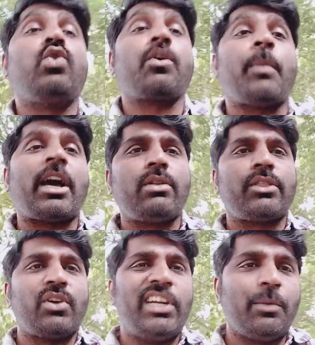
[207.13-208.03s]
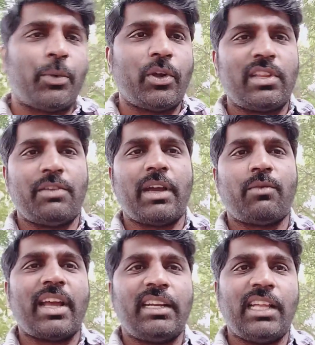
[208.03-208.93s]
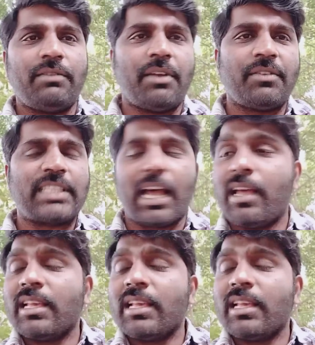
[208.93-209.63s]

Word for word: దుర్మార్గులతో నిండిపోయి ఉన్నది ఇవాళ వాలంటీర్ వ్యవస్థ